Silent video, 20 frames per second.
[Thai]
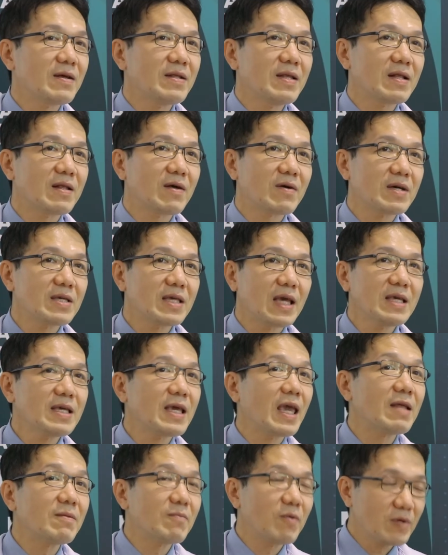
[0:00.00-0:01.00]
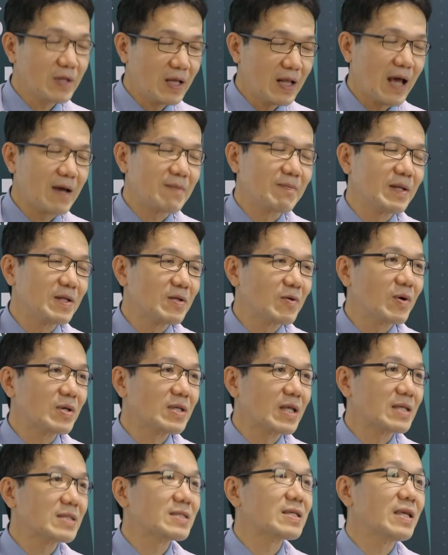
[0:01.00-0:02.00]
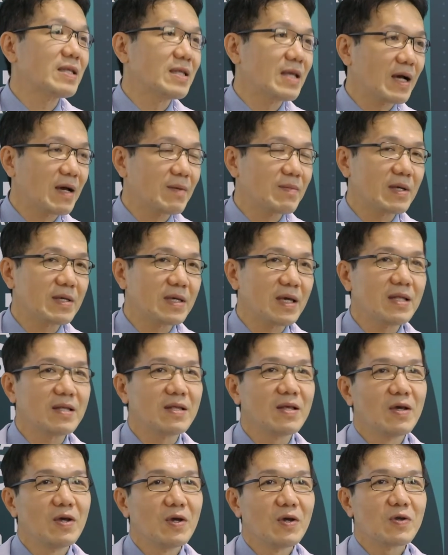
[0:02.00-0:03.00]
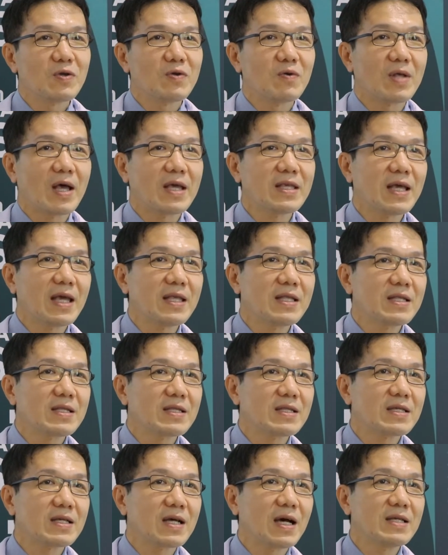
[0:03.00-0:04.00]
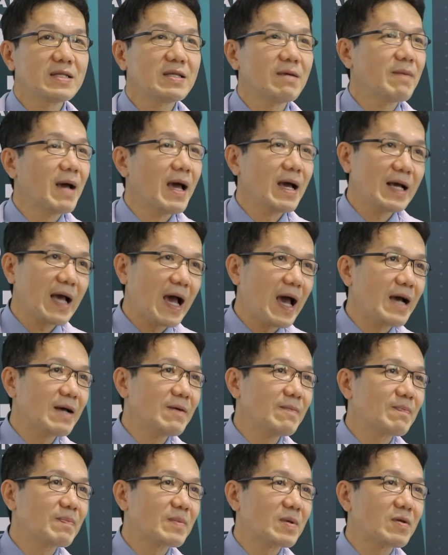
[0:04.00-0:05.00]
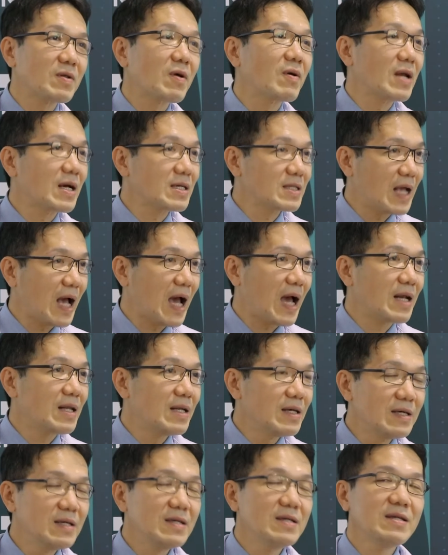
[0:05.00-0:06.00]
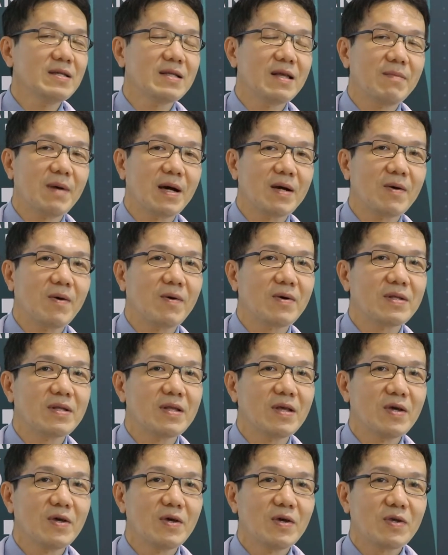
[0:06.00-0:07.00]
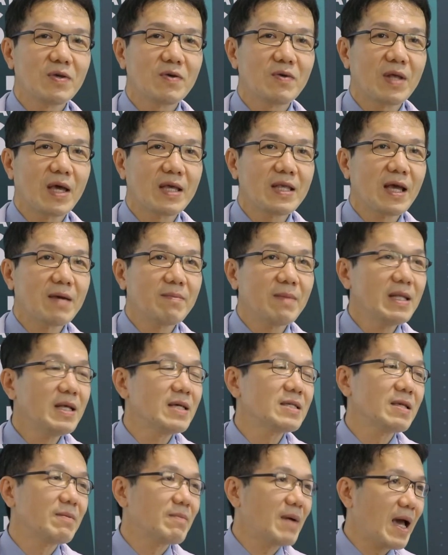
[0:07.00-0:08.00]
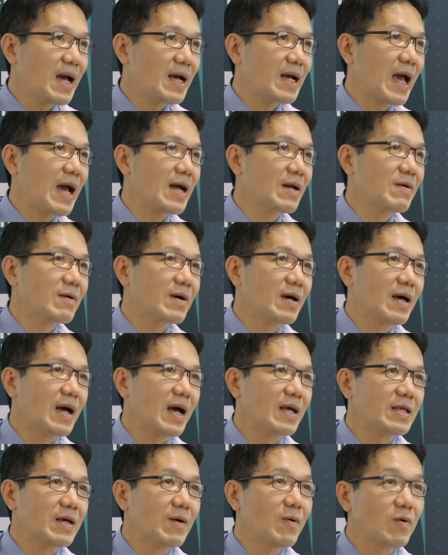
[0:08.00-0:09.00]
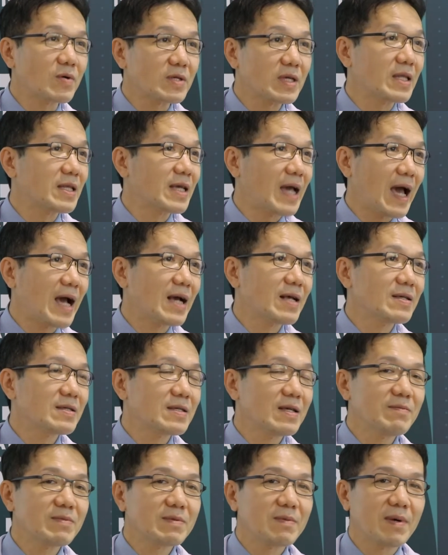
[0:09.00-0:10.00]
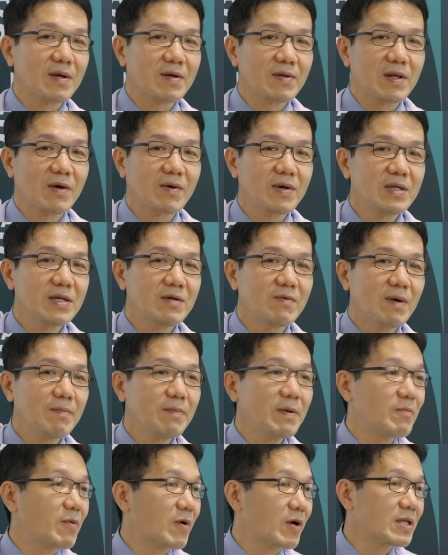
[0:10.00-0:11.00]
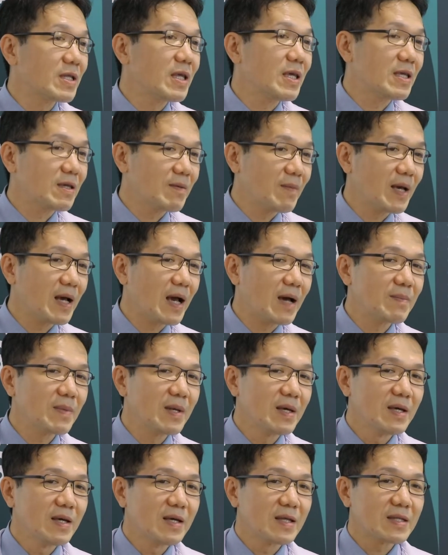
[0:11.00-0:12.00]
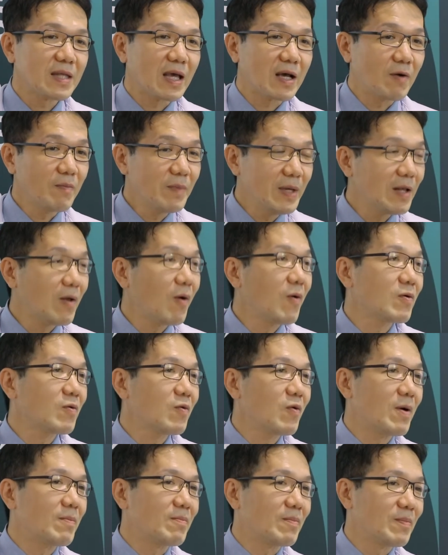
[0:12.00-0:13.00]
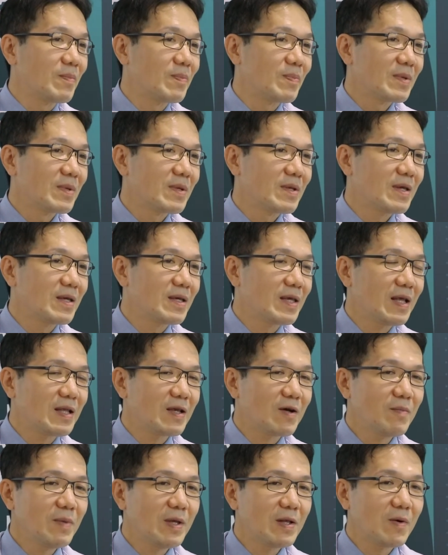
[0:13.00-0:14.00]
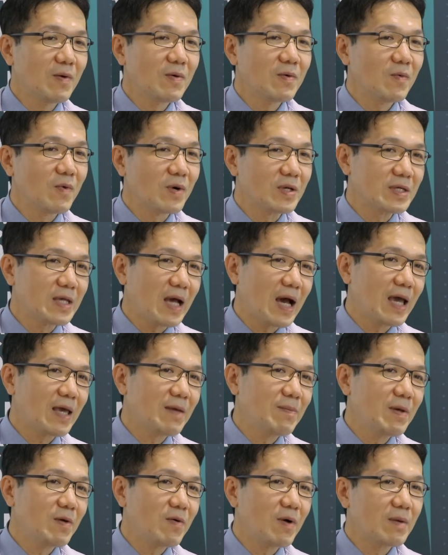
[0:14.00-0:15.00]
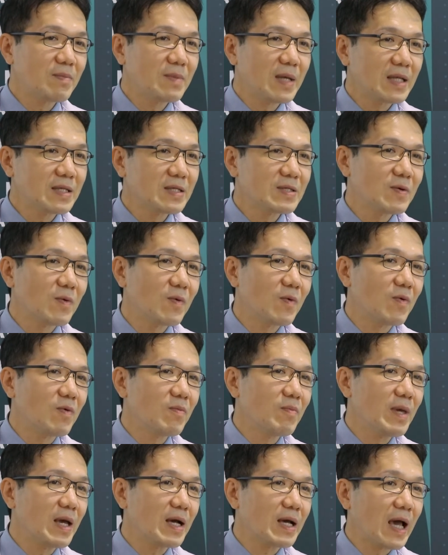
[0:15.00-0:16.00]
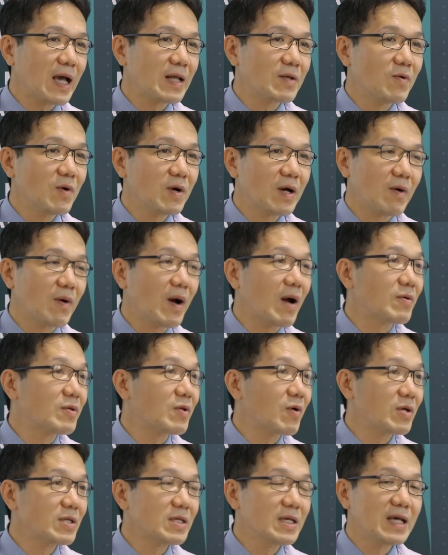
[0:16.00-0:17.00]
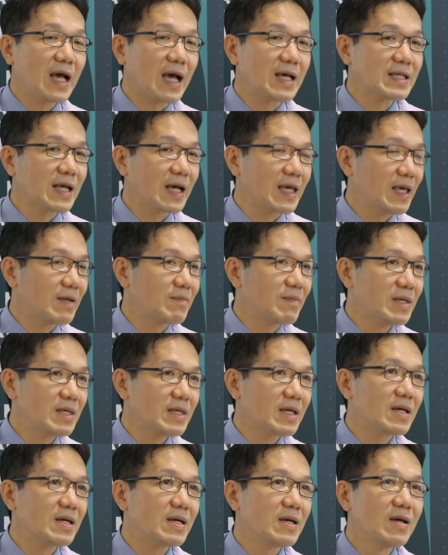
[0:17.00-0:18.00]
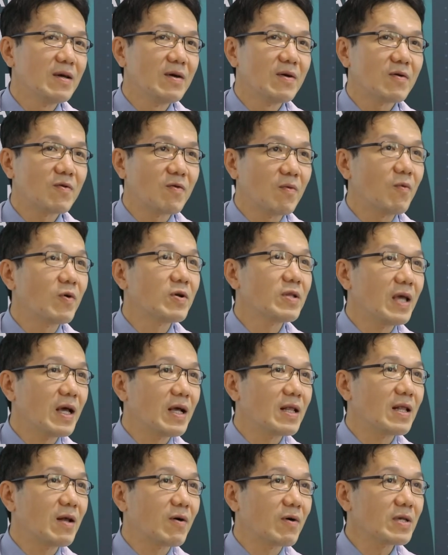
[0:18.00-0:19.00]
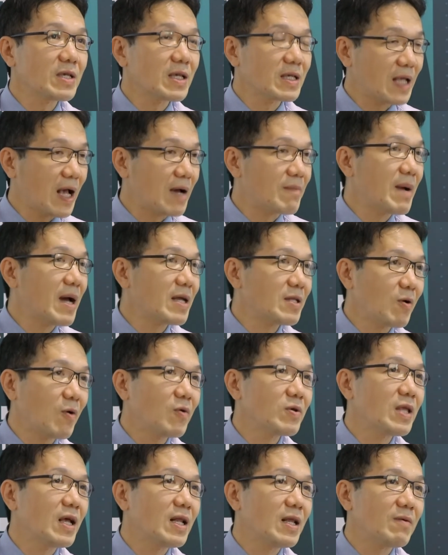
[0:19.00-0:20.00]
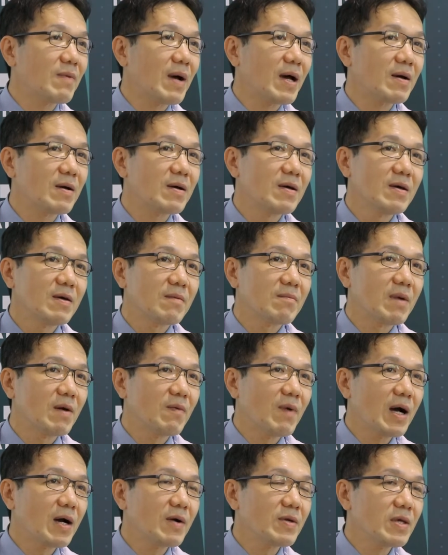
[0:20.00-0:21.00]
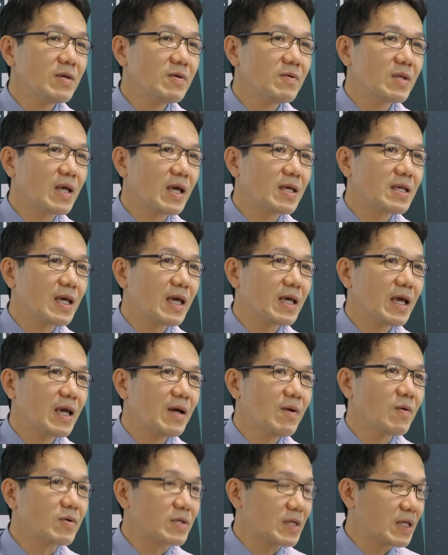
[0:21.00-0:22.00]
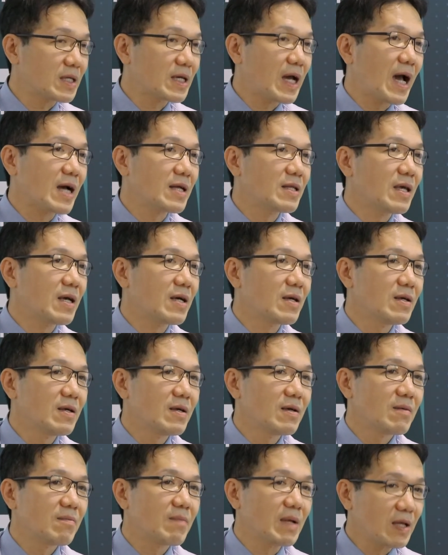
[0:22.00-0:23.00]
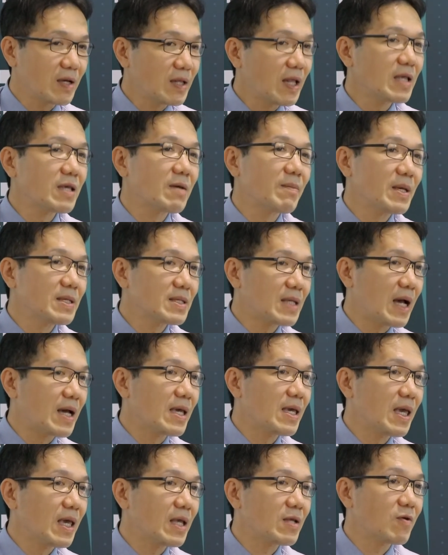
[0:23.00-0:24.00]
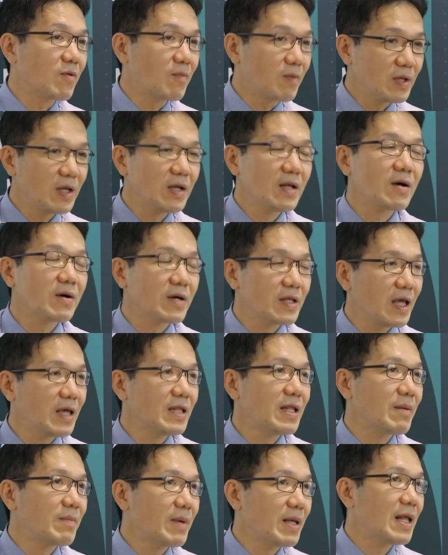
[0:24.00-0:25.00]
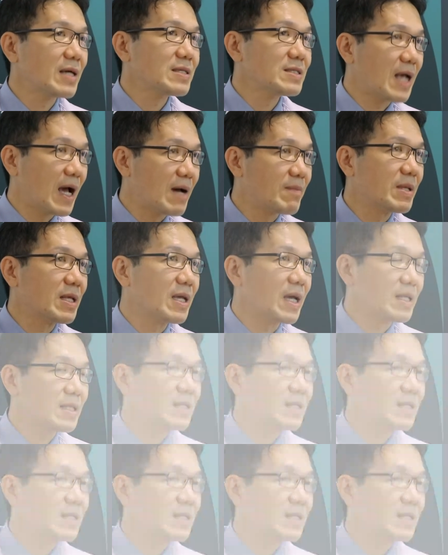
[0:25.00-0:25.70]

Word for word: แล้วเนี่ยเราก็ใช้เกณฑ์พวกนี้แหละเป็นตัวตัดสินนะครับอย่างเช่นหยุดหายใจเกิน15ครั้งก็ต้องรักษาหรือในบางคนหยุดหายใจไม่ถึง15ครั้งหรอกฮะอาจจะ 6-7 ครั้งซึ่งเราก็ถือว่าผิดปกติใช่ไหมครับแต่เขามีโรคร่วมอย่างเช่นเขามีโรคหัวใจมีความดันสูงมีอาการง่วงเหงาหาวนอนซึ่งหาสาเหตุไม่เจอกลุ่มพวกนี้เราก็จะสามารถโทษได้เลยว่าแม้ว่าเขาจะหยุดหายใจแค่ 6-7 ครั้งเนี่ยมันก็น่าจะเป็นสาเหตุกลุ่มพวกนี้เราก็แนะนำให้รักษาเหมือนกั